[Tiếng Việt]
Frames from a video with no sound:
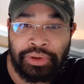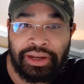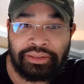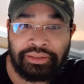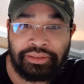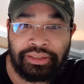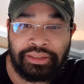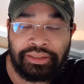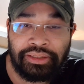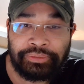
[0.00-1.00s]
qua những
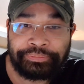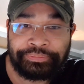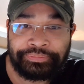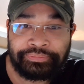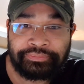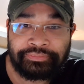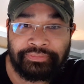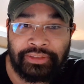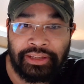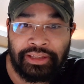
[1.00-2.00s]
cái ờ,
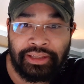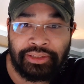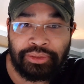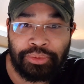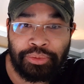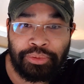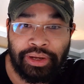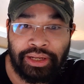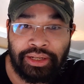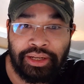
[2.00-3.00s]
thủ
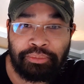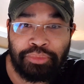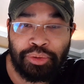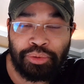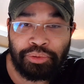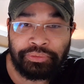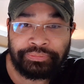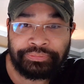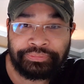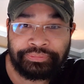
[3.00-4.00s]
đoạn âm mưu